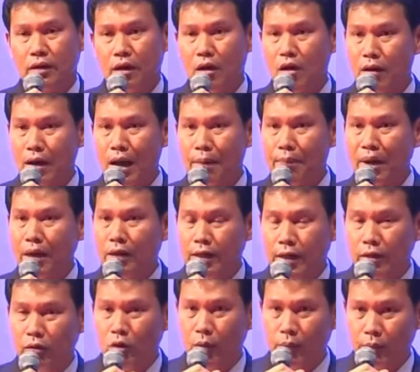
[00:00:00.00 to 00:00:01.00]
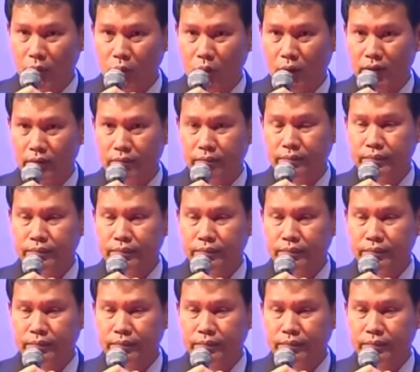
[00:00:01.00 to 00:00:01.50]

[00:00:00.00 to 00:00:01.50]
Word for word: ก็กลับมาคิดทบทวน